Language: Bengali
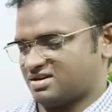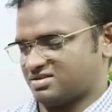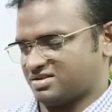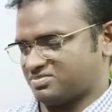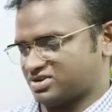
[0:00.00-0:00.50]

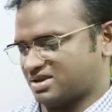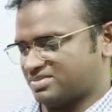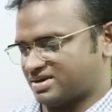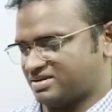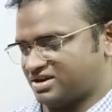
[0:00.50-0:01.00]
মধ্যে
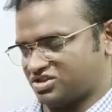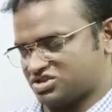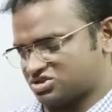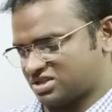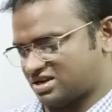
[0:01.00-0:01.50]
আমরা
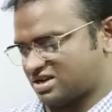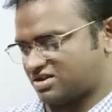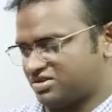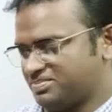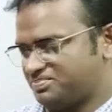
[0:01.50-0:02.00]
নির্দেশক দেওয়ার
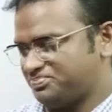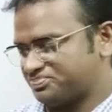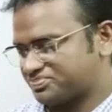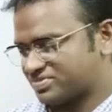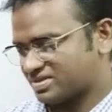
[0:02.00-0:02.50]
কারণে
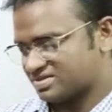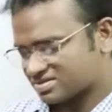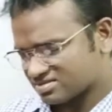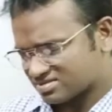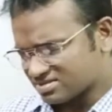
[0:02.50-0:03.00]

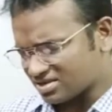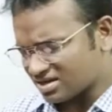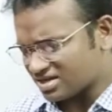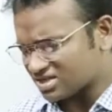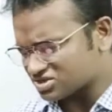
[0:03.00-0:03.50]

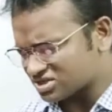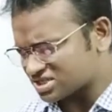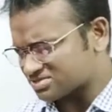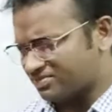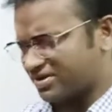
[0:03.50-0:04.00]
নির্দেশক
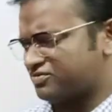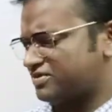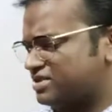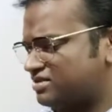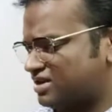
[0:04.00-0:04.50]
হিসেবে
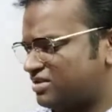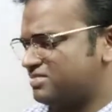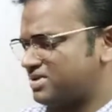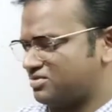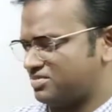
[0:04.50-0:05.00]
ফেনাফুলিন দেওয়ার কারণে
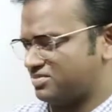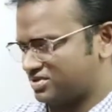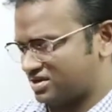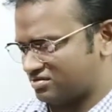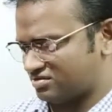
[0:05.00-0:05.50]
বেগুন পণ্য
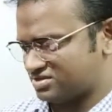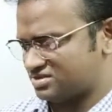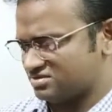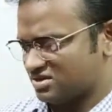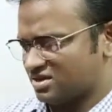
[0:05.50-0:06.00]
ধারণ
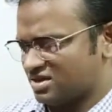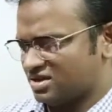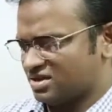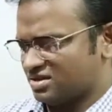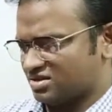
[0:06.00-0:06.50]
করেছিল
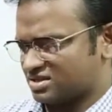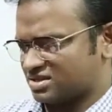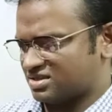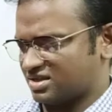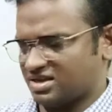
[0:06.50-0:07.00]
অর্থাৎ
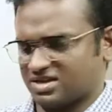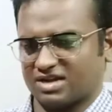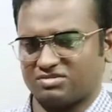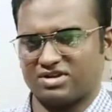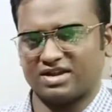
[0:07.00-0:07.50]
এইটা
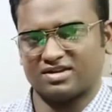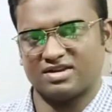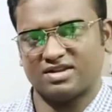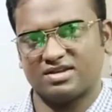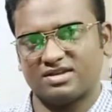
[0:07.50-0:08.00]
এখন আর
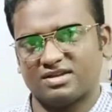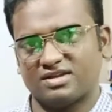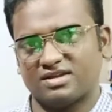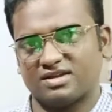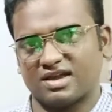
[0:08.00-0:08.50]

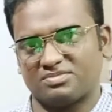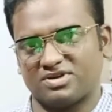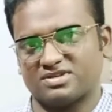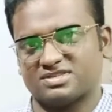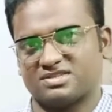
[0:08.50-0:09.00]
কার্বন
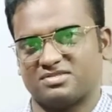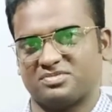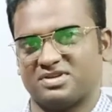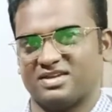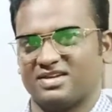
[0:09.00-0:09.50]
ডাইঅক্সাইড দেওয়ার
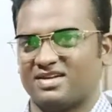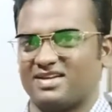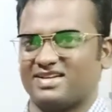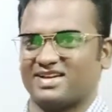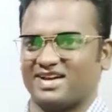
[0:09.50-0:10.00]
পরে
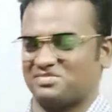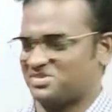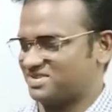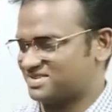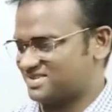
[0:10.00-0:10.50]
এটা কার্বন
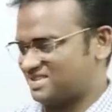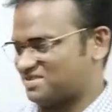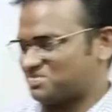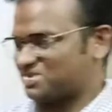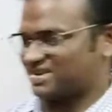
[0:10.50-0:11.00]
ডাইঅক্সাইড
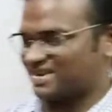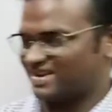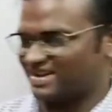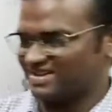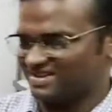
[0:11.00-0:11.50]
দেওয়ার পরে এটা
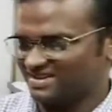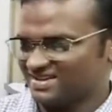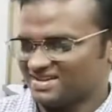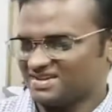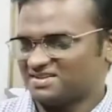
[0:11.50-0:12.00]
নাই
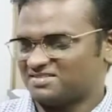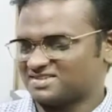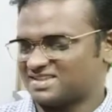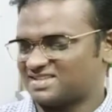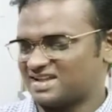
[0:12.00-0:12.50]

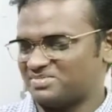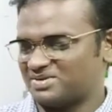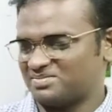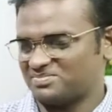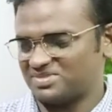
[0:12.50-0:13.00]
অর্থাৎ আমরা
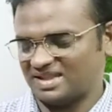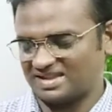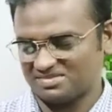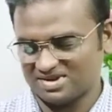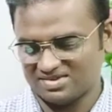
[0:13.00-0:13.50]

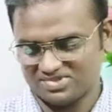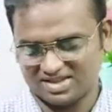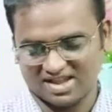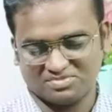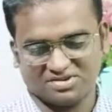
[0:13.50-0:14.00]
দেখতে পেলাম যে
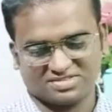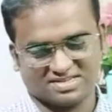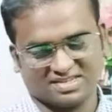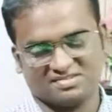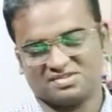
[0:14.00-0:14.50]
কার্বন
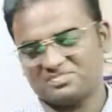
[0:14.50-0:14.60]
ডাইঅক্সাইড কী করে